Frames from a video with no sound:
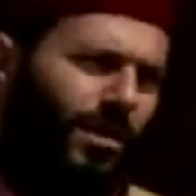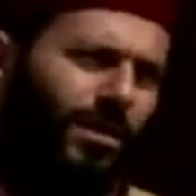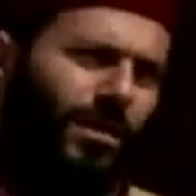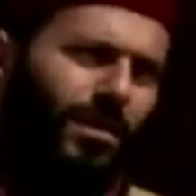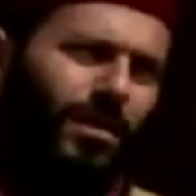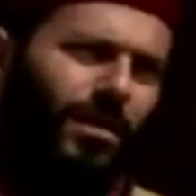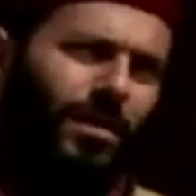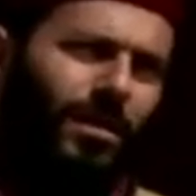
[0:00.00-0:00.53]

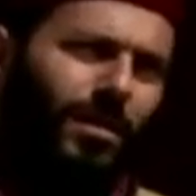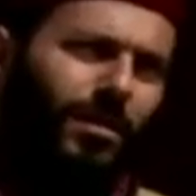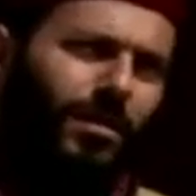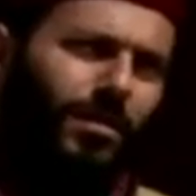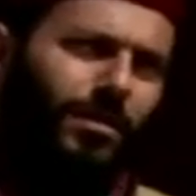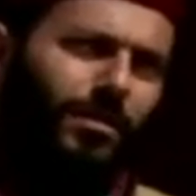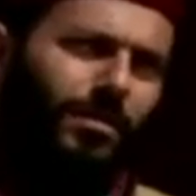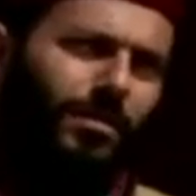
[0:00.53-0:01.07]

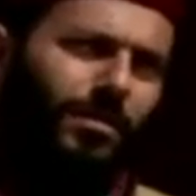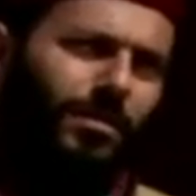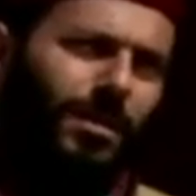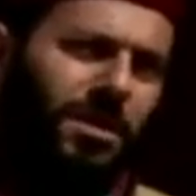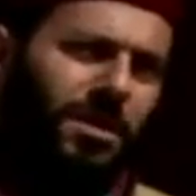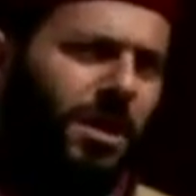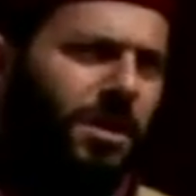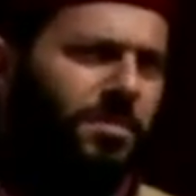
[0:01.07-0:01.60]
آه
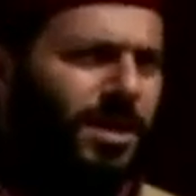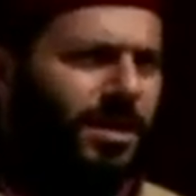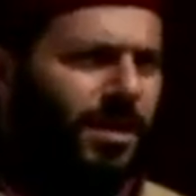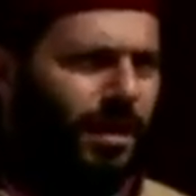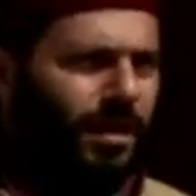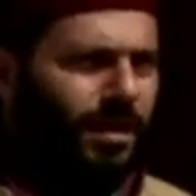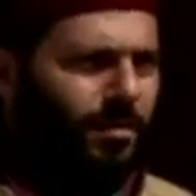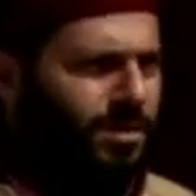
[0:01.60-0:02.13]
نحن
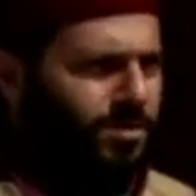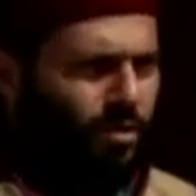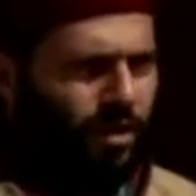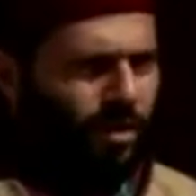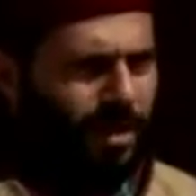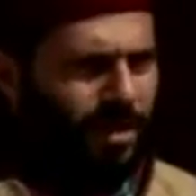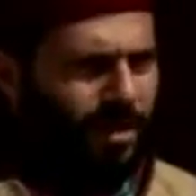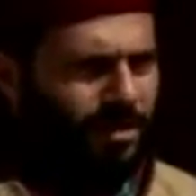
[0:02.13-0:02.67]
ربينا عليها بس
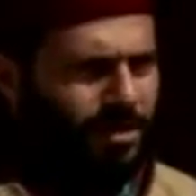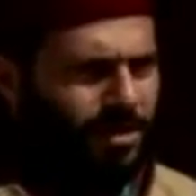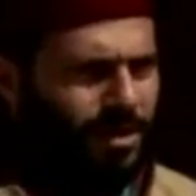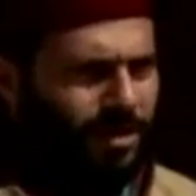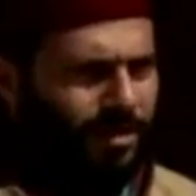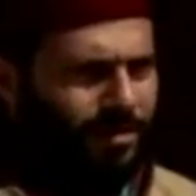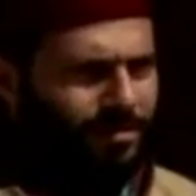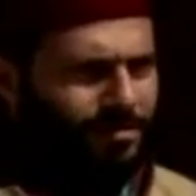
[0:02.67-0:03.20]
ولا مرة
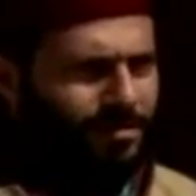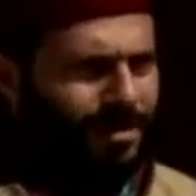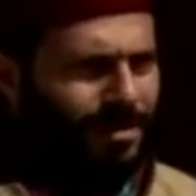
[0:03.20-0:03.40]
عشناها